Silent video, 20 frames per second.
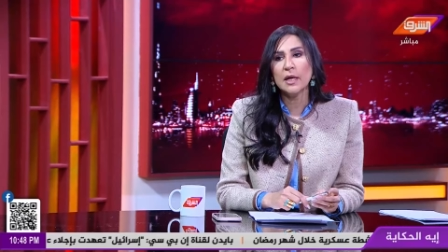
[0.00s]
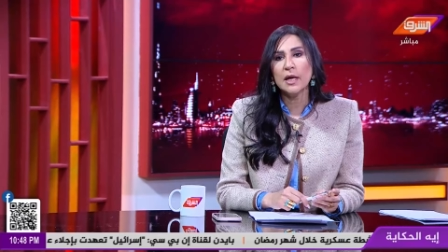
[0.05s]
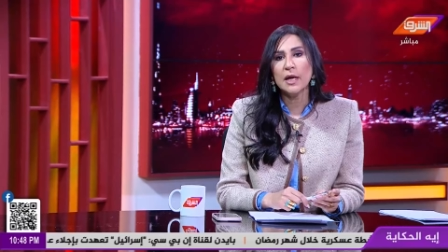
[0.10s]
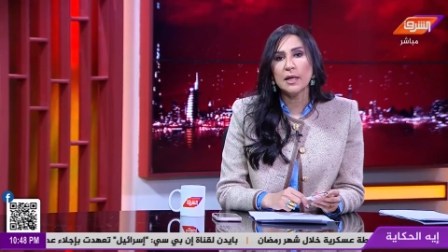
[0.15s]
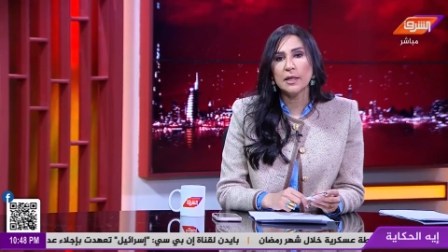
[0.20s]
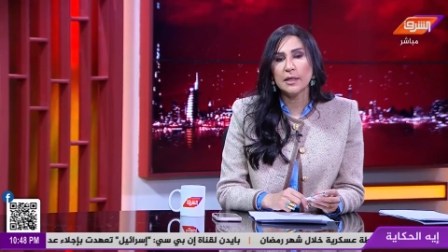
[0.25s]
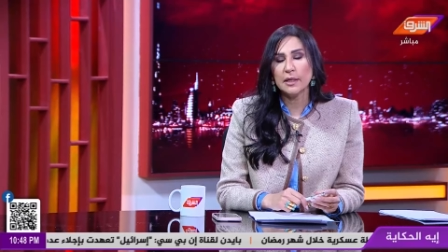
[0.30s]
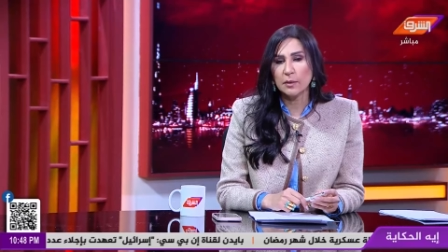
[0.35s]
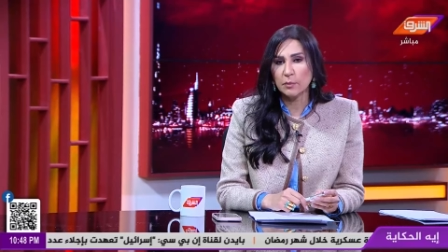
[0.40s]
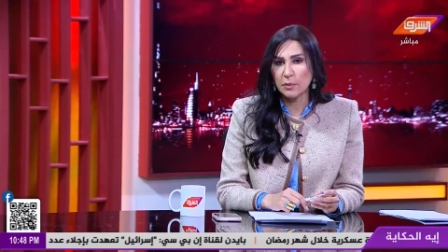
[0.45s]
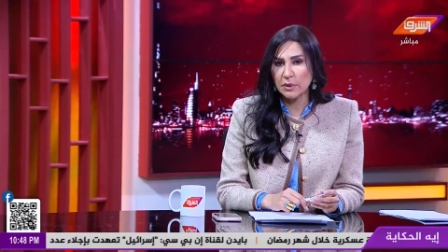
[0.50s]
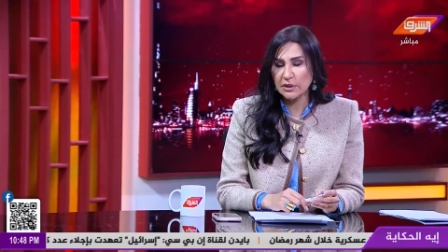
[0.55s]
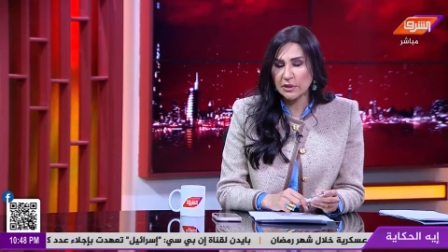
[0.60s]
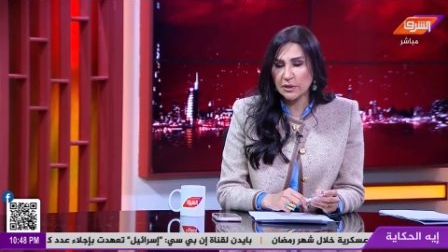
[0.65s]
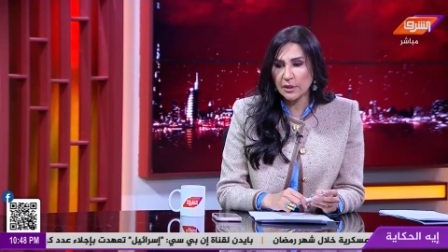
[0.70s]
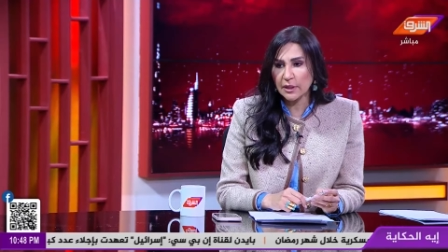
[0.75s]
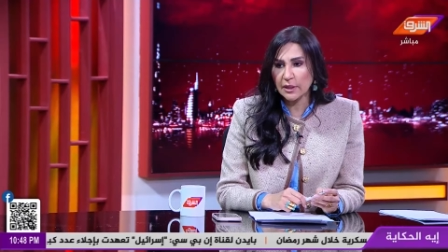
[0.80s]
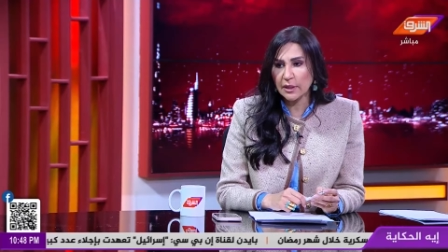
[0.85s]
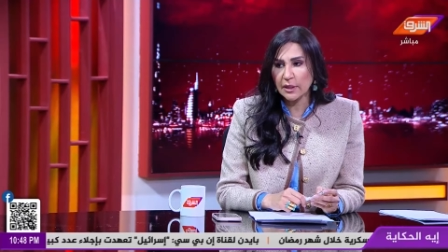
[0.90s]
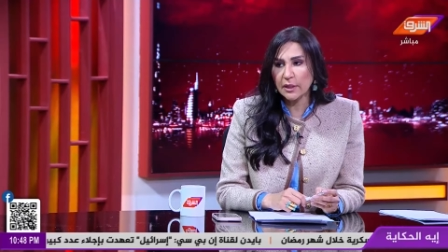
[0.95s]

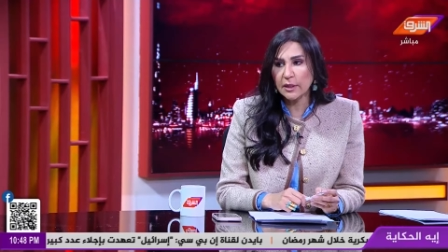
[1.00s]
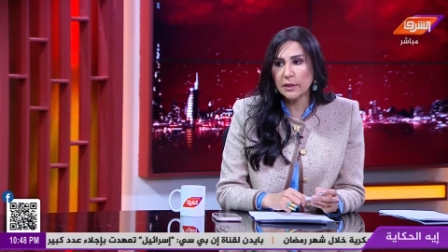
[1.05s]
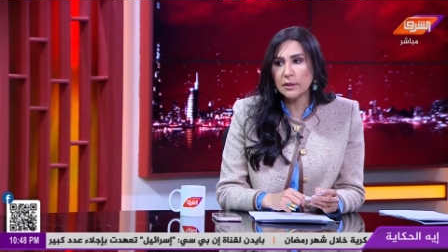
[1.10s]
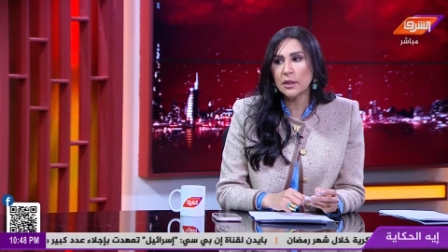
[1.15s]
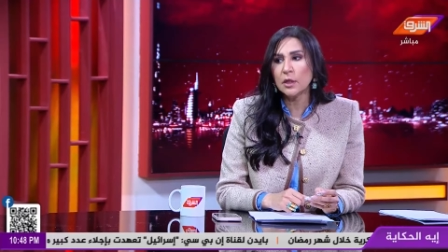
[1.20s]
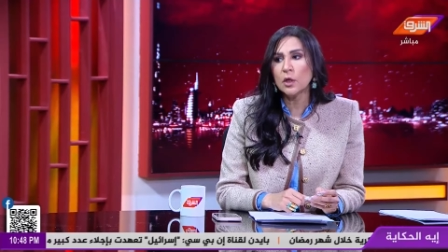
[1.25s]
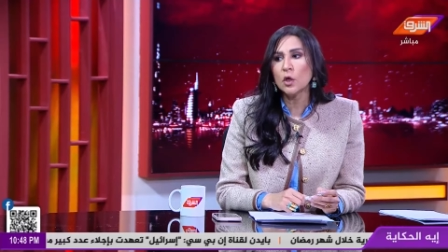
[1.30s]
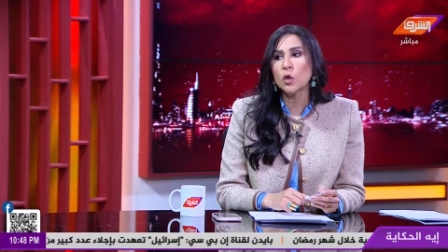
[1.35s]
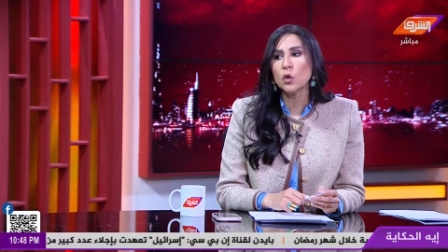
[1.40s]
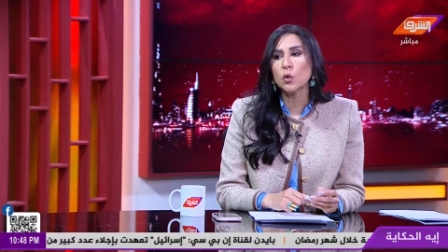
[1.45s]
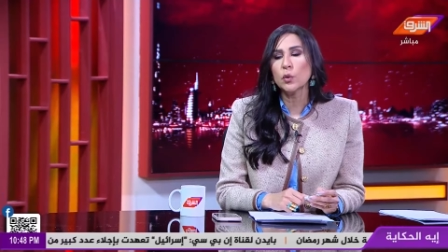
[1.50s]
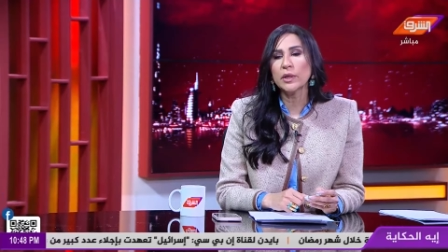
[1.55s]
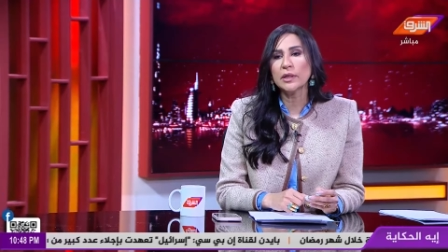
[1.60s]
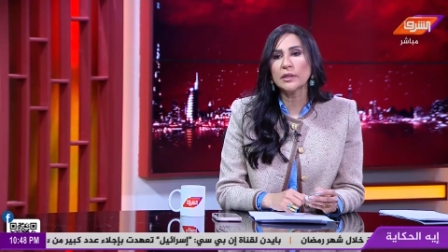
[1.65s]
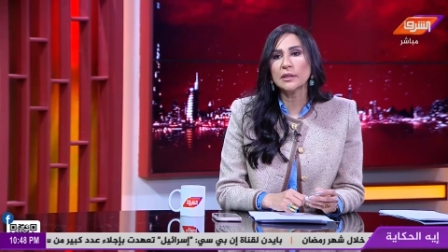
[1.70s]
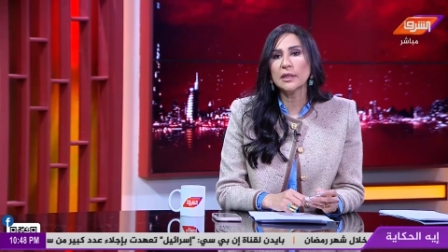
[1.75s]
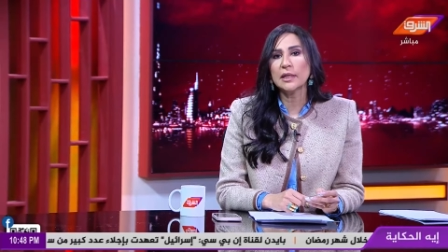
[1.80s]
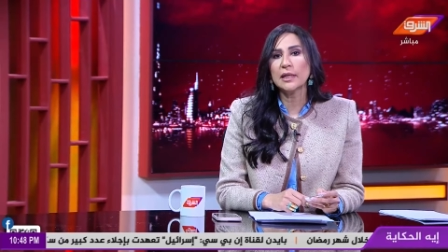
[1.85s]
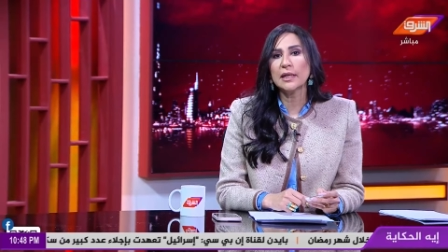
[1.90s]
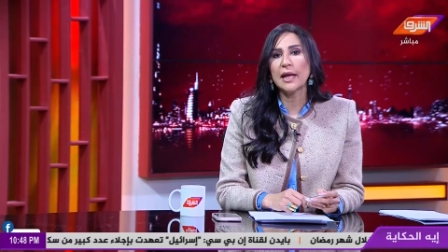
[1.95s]
للمصريين
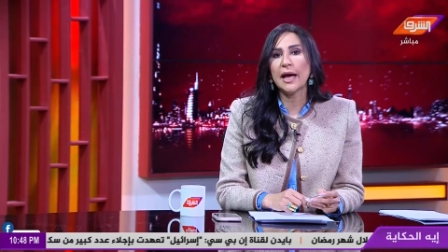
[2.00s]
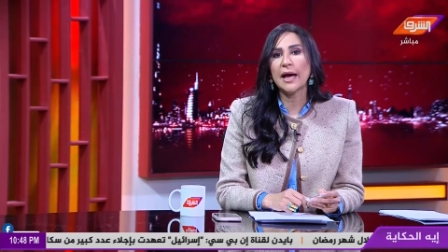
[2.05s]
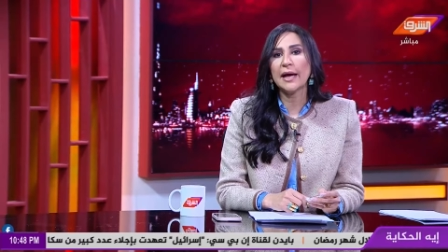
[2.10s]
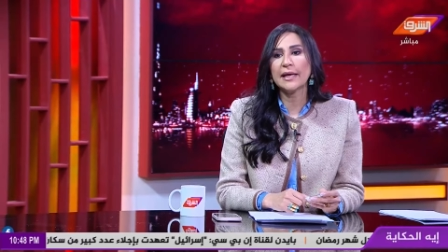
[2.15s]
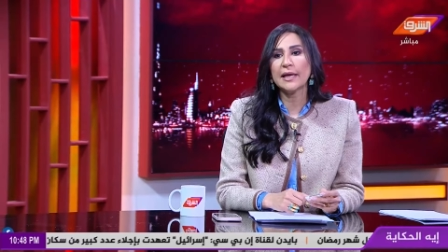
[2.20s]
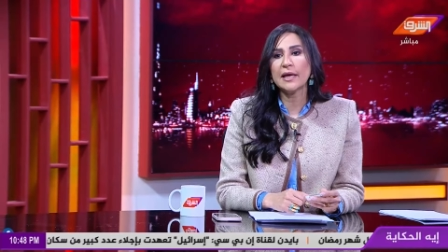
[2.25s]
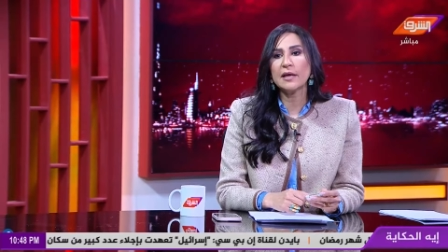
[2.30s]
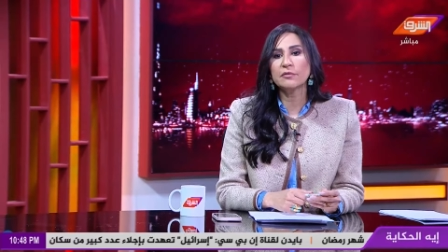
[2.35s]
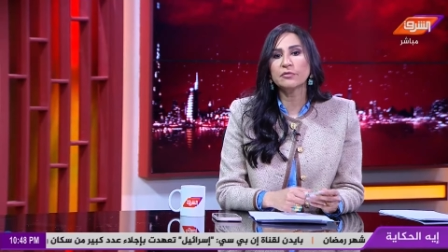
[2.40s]
وإن الحياة